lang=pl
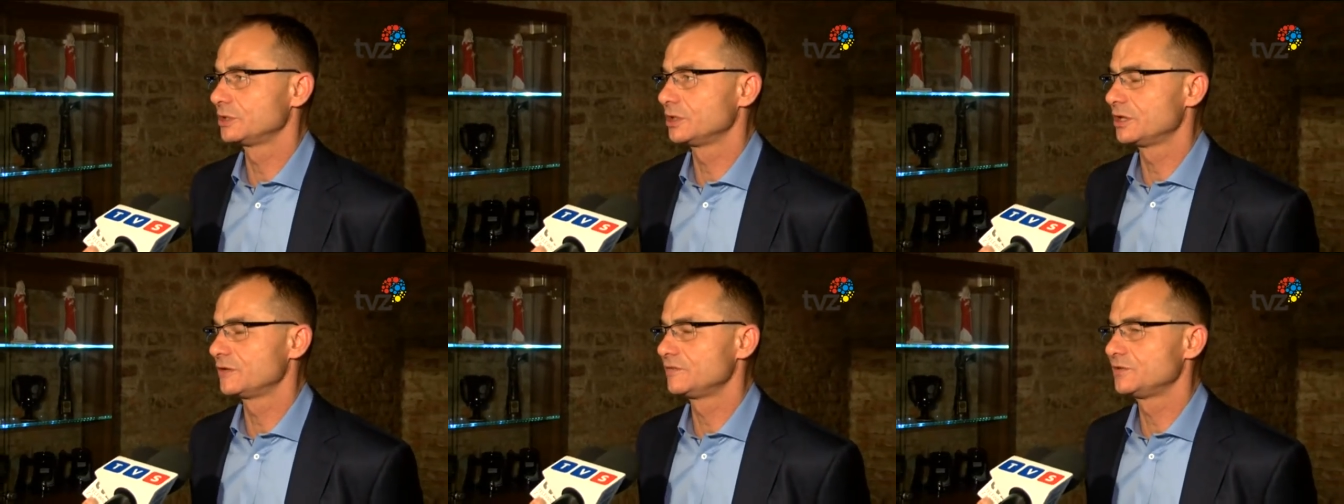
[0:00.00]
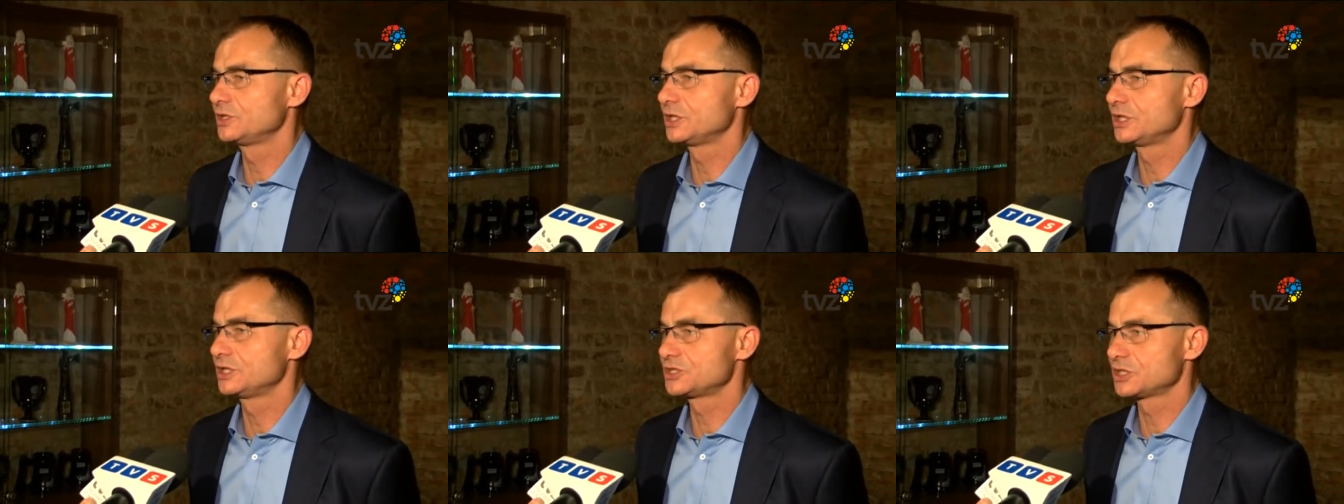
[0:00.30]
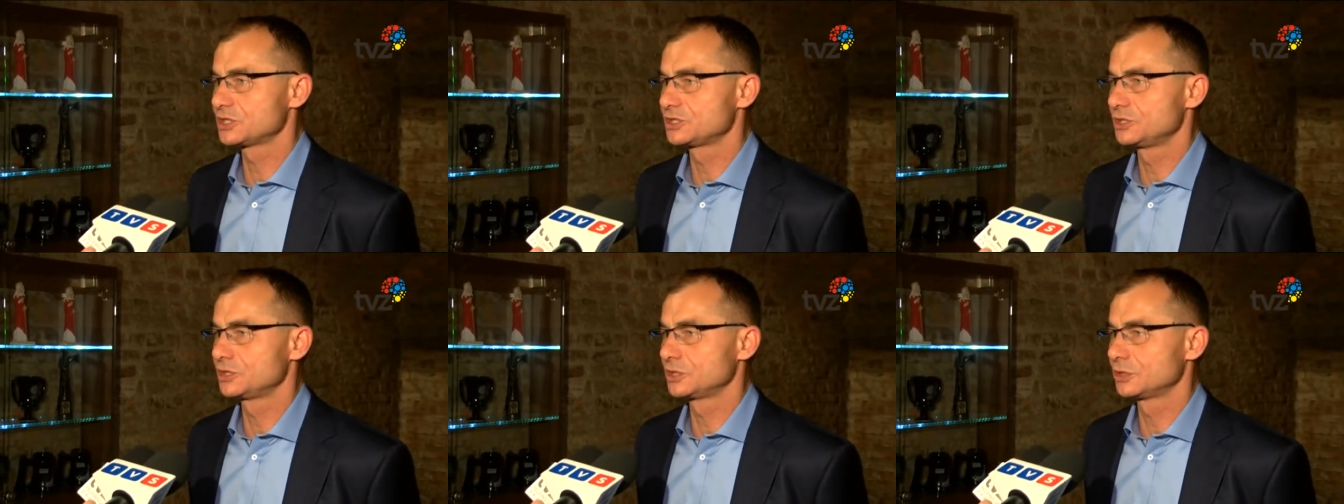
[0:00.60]

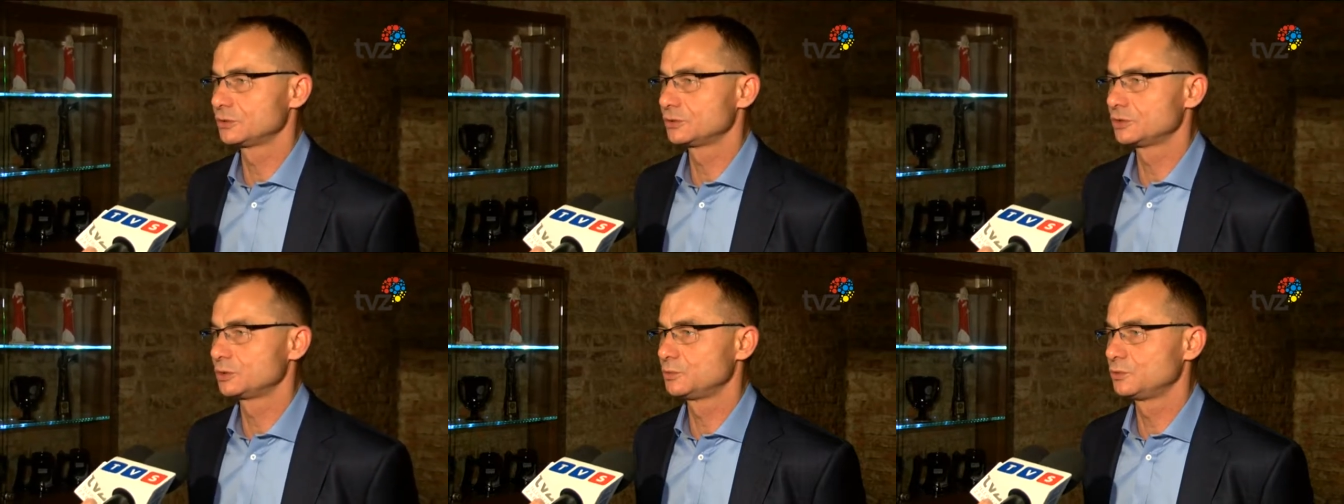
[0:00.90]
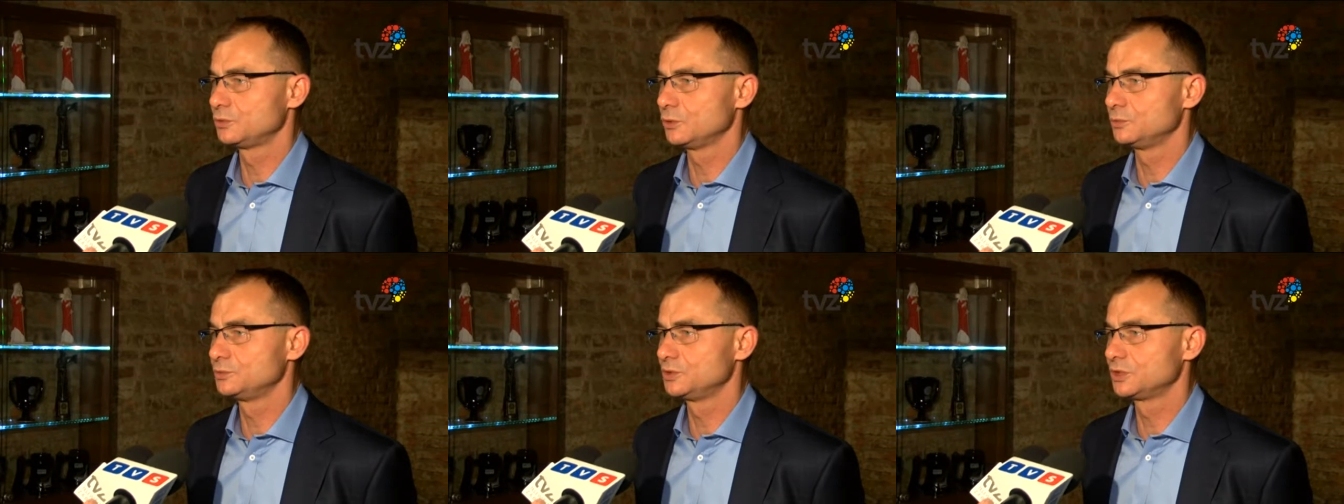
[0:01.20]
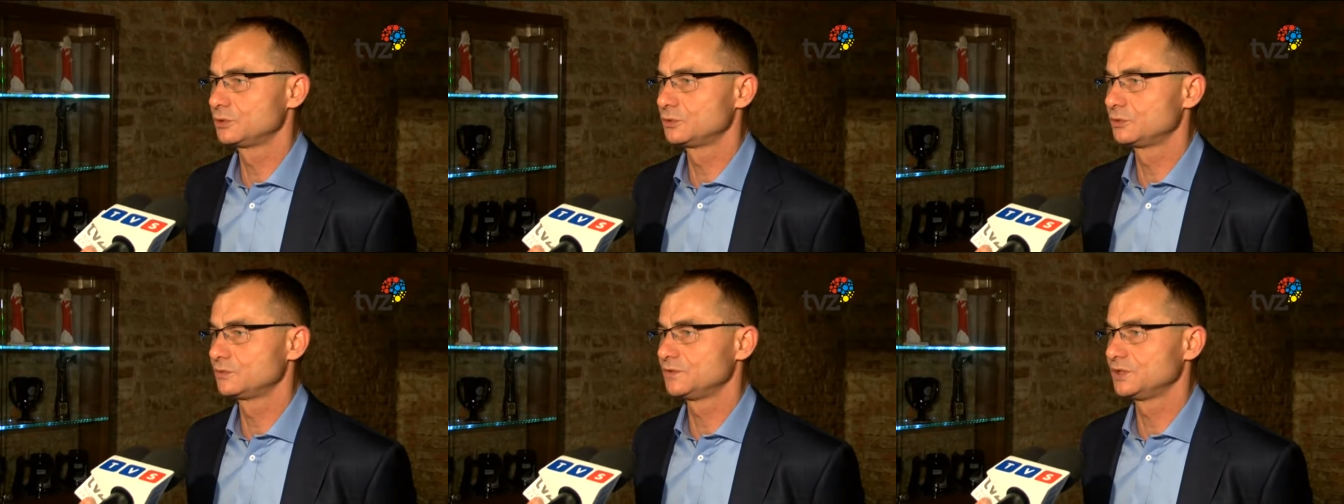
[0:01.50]
rewitalizacji tego typu
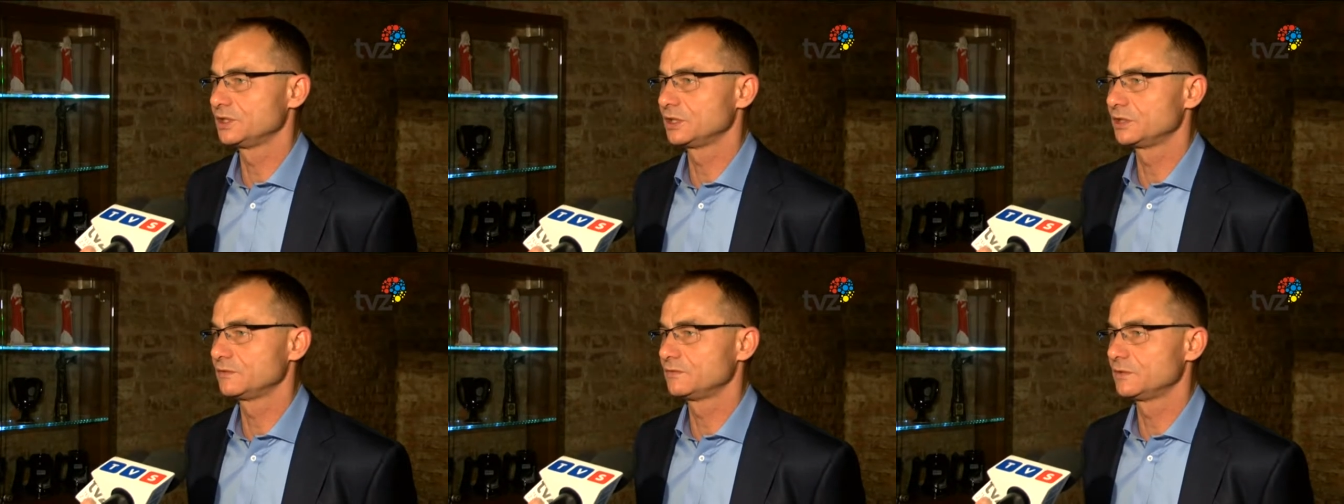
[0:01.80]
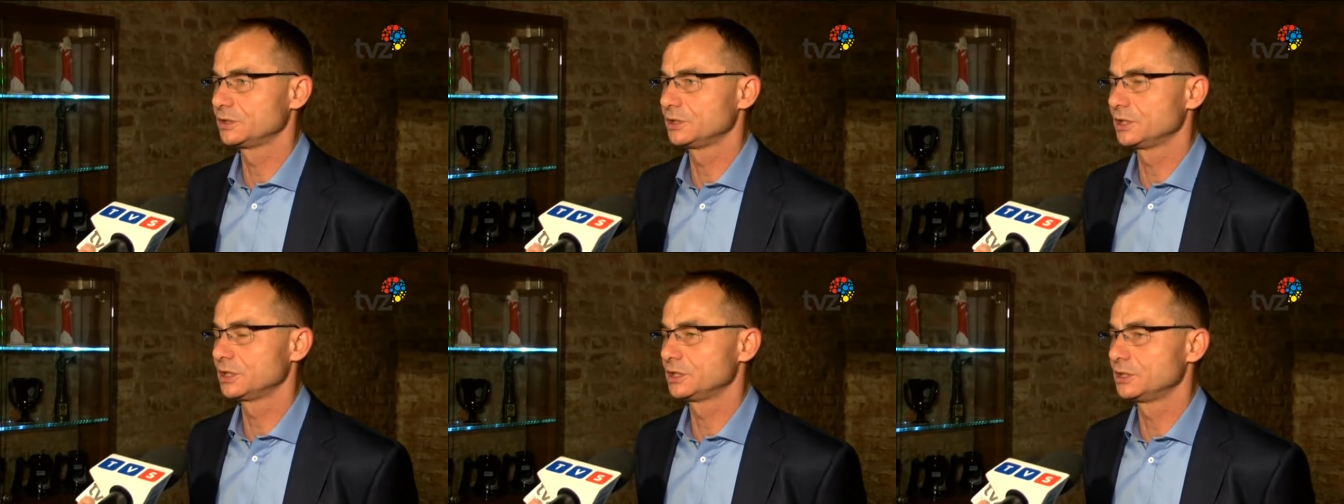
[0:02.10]
obiektów i nadawania